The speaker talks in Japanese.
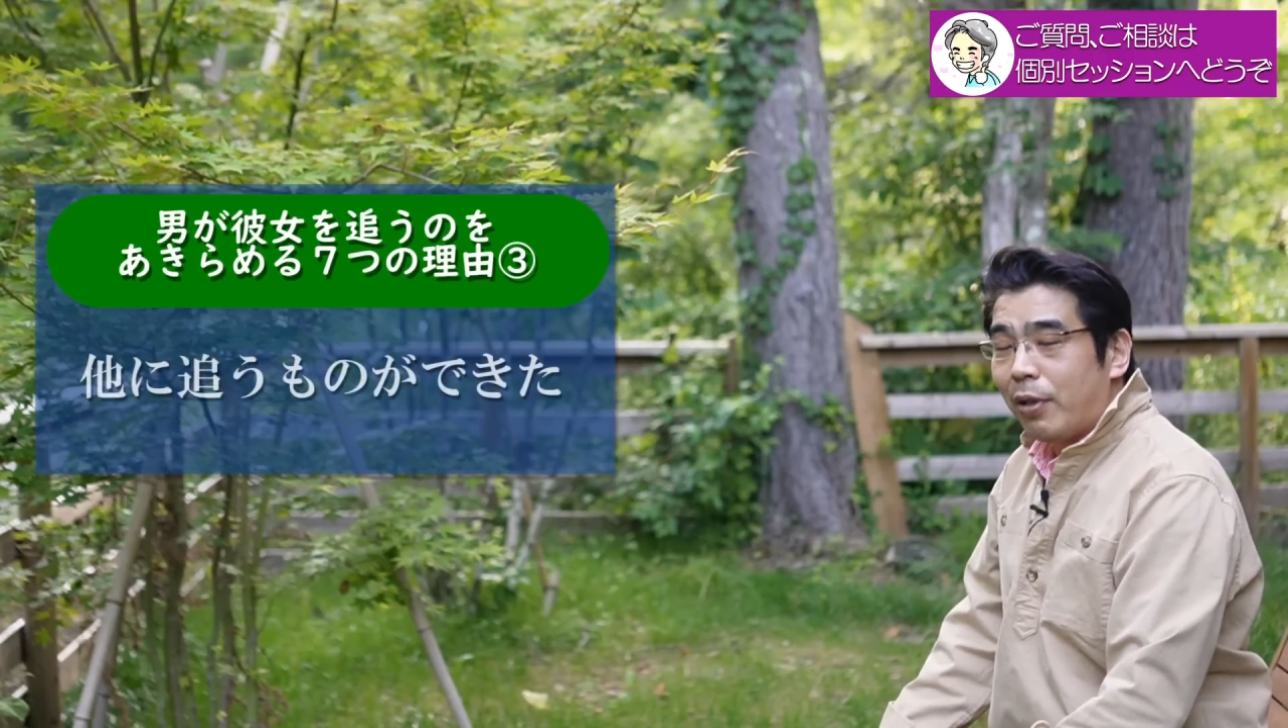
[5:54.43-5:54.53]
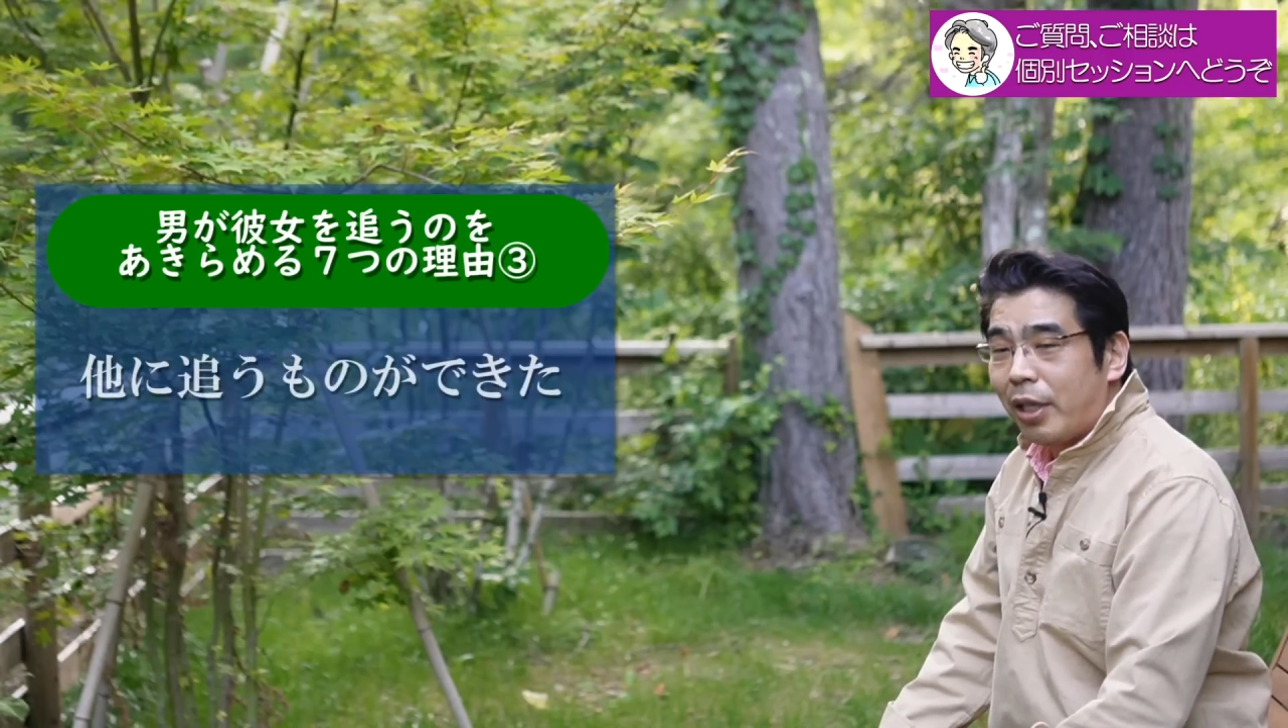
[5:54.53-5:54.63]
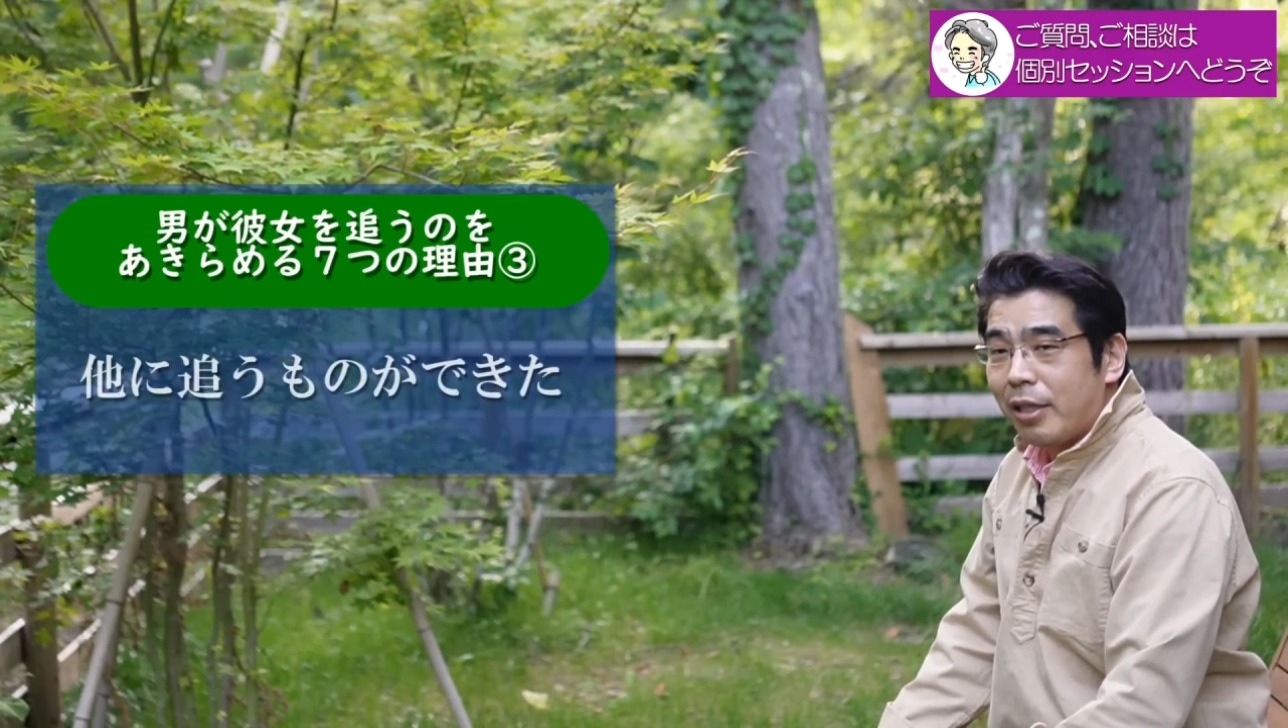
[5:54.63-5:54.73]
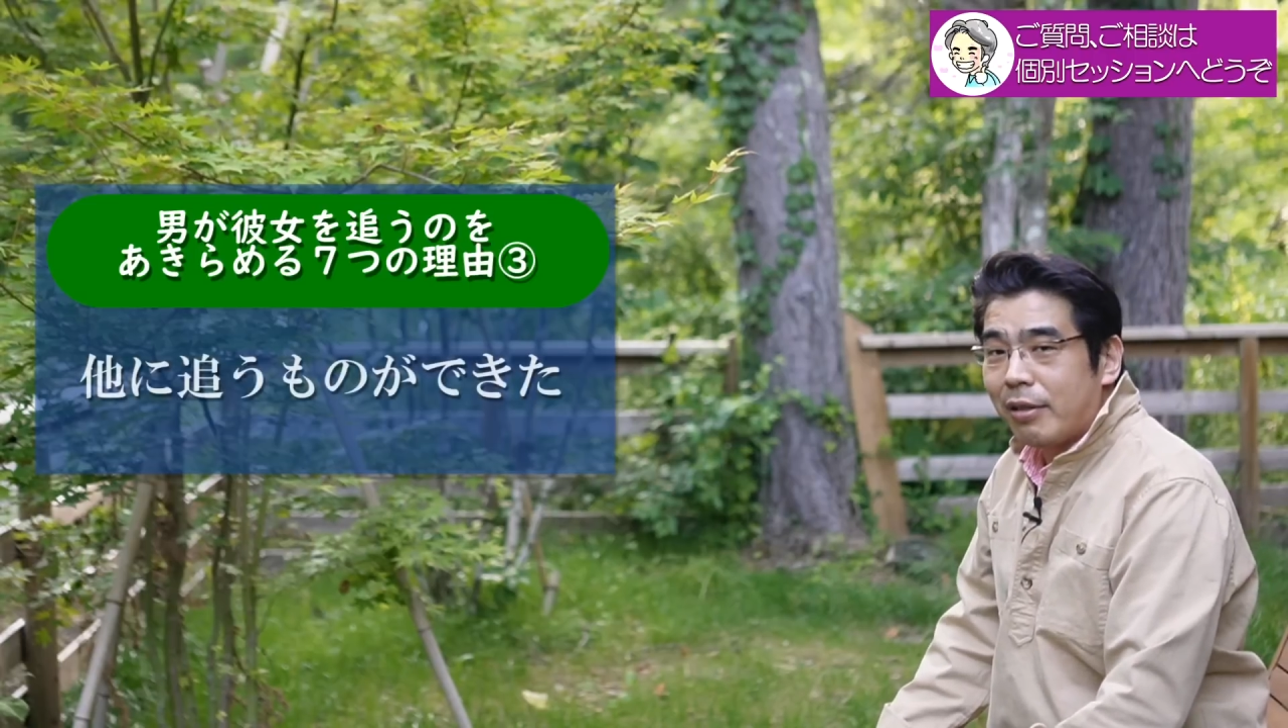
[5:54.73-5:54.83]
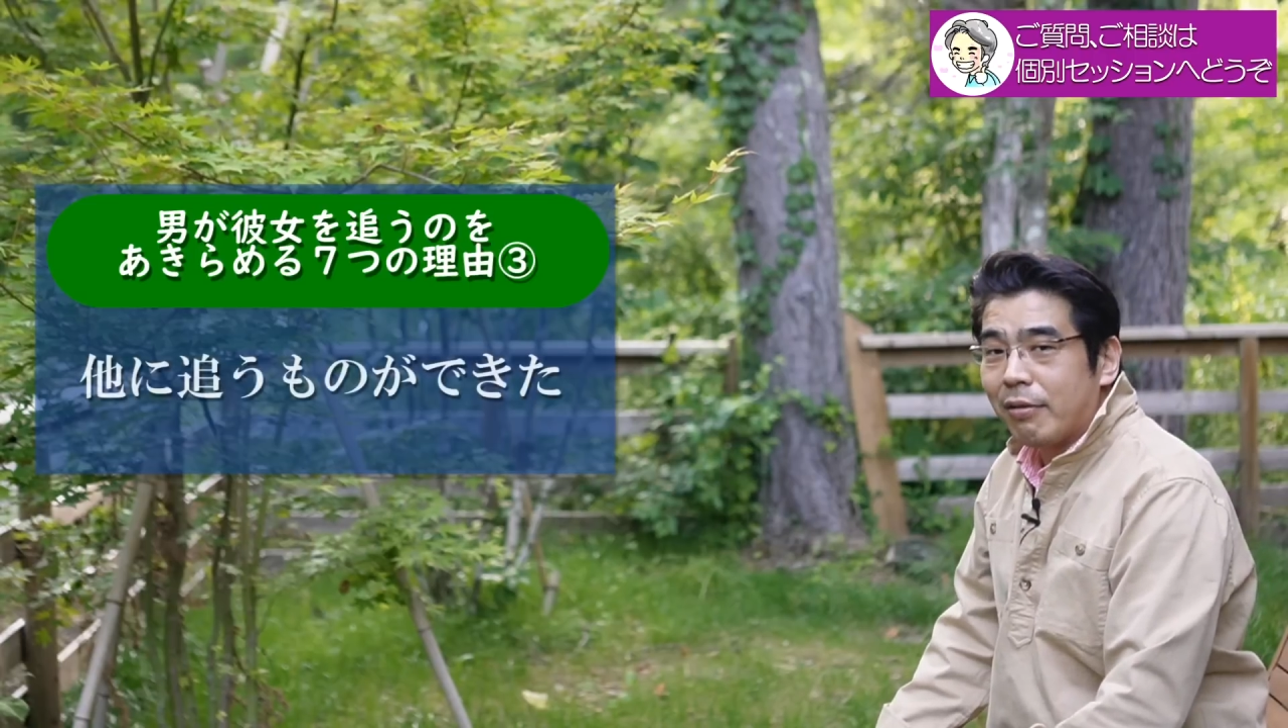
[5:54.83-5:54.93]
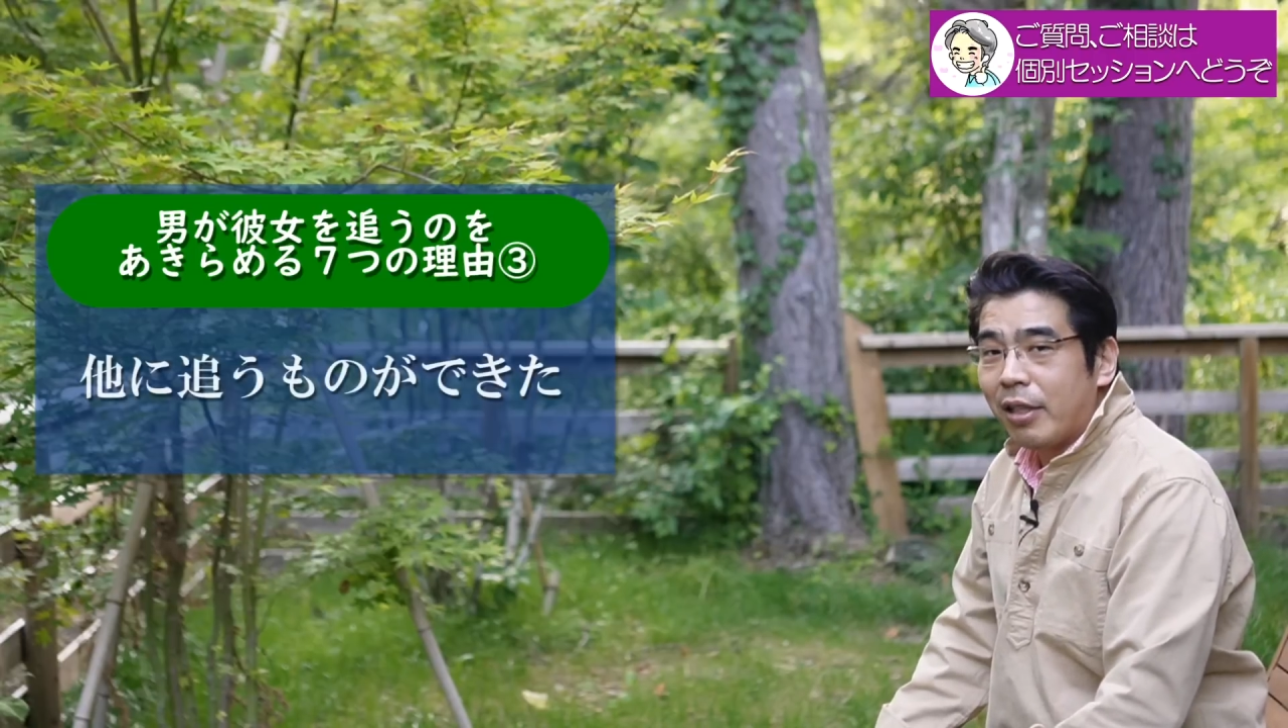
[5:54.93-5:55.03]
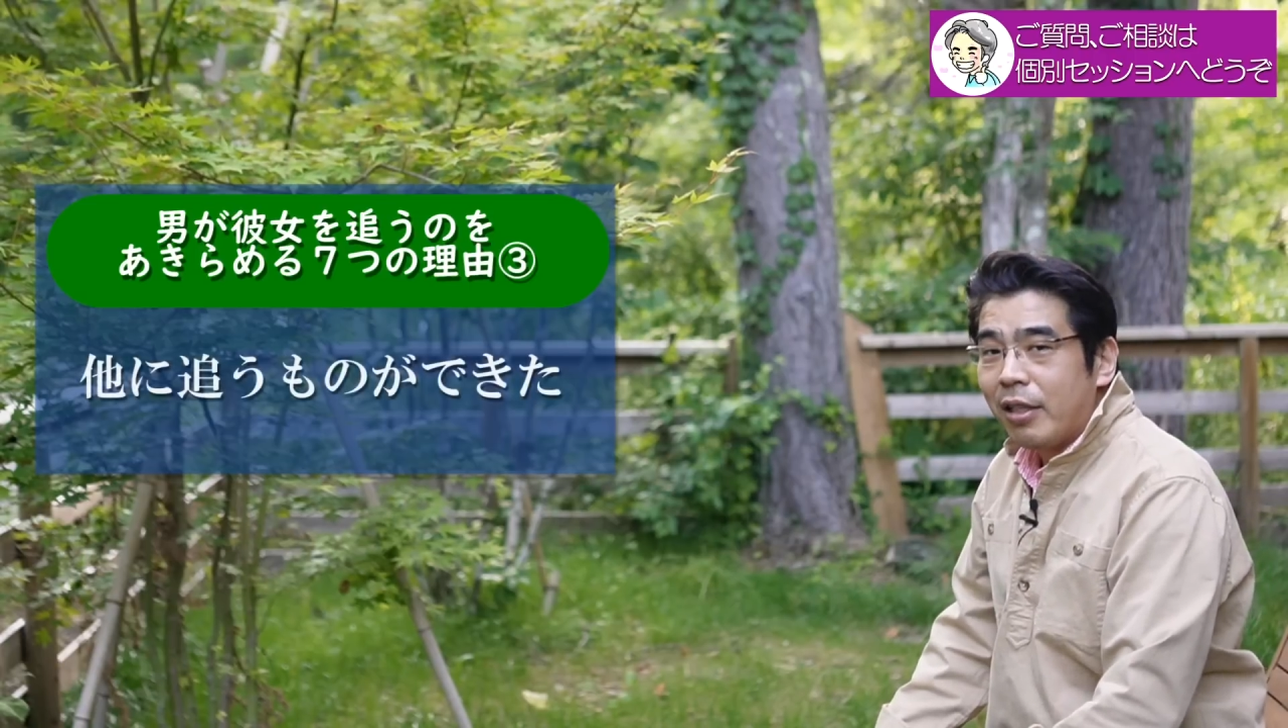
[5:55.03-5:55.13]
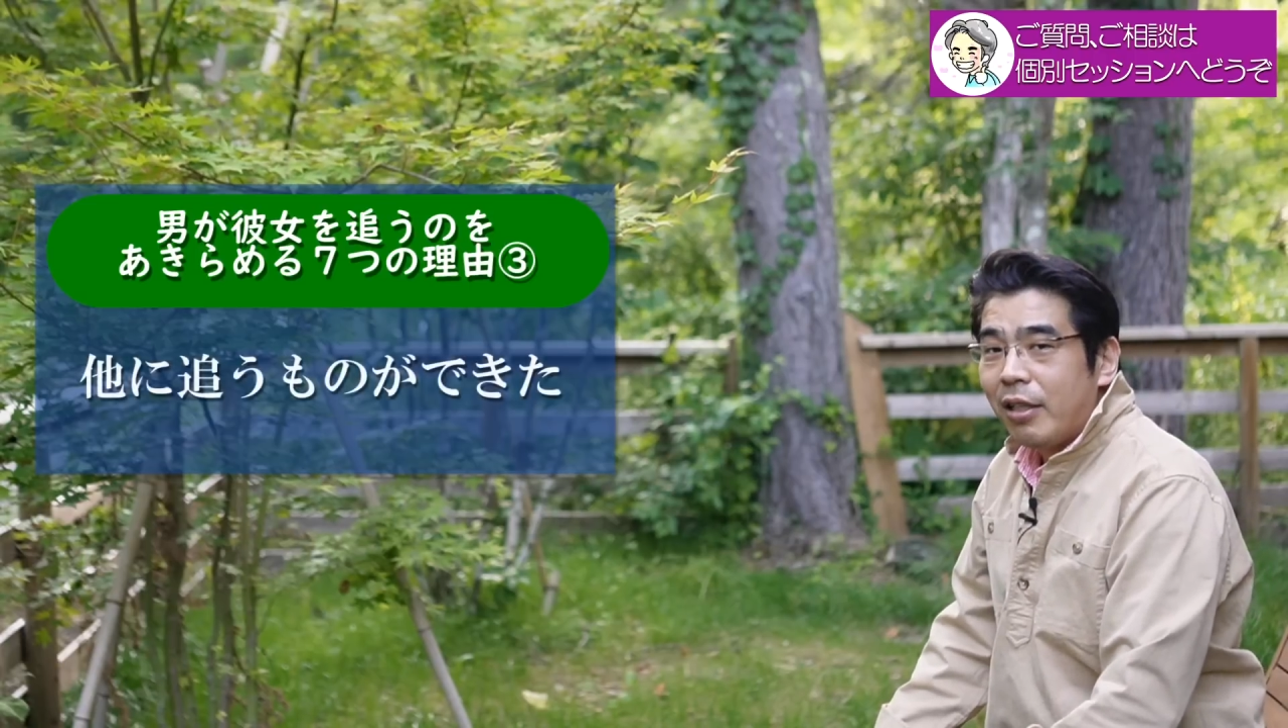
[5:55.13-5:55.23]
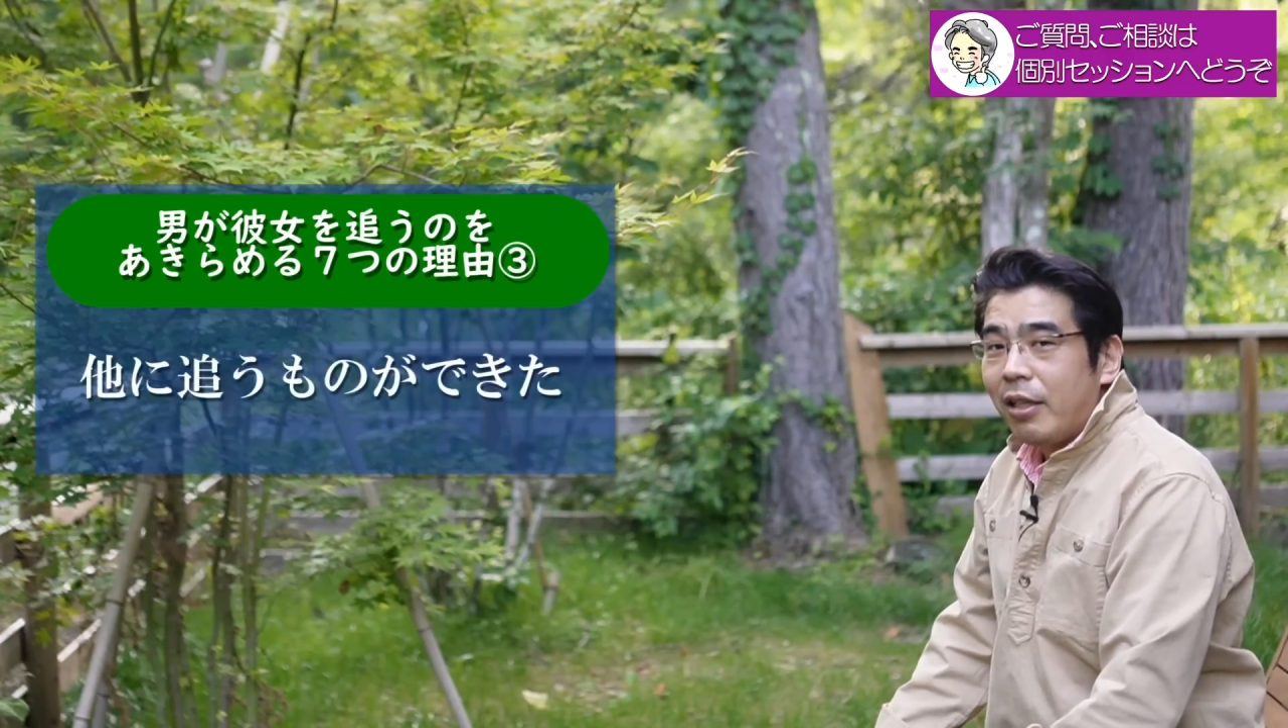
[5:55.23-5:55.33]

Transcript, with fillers: がないですよね、